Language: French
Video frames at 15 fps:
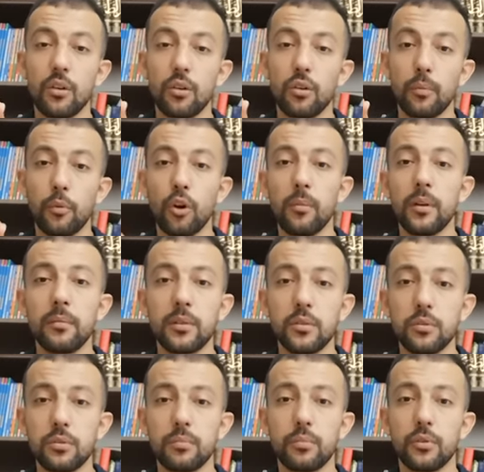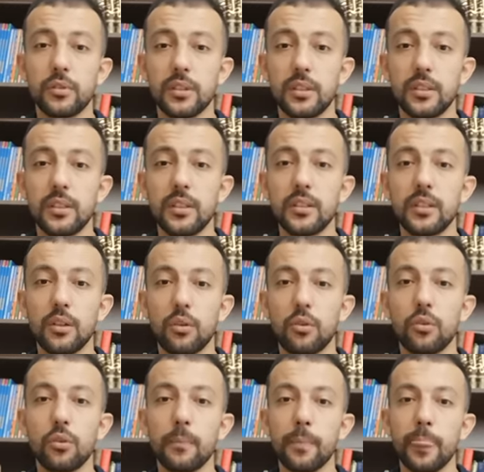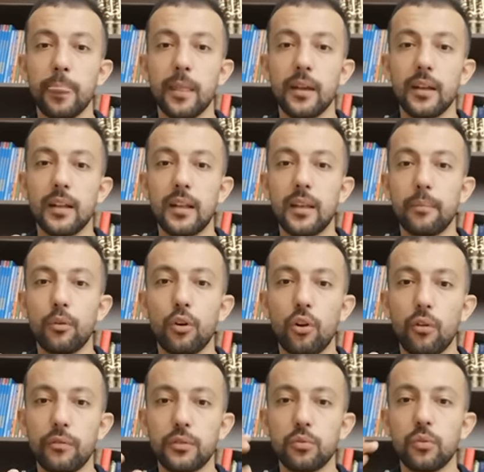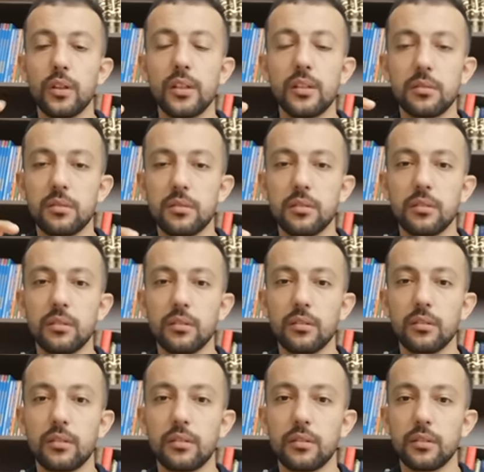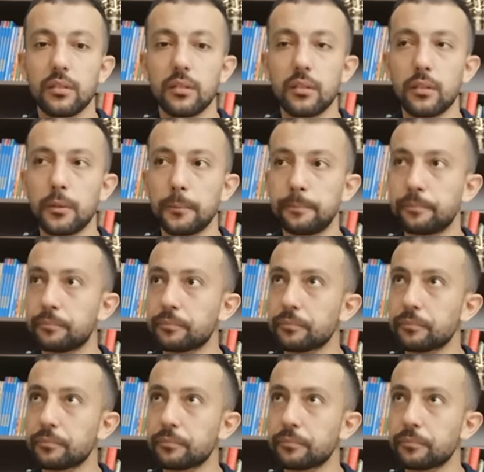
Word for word: Le problème qui se pose ici, c'est que les profs, soit ils se sentent, euh,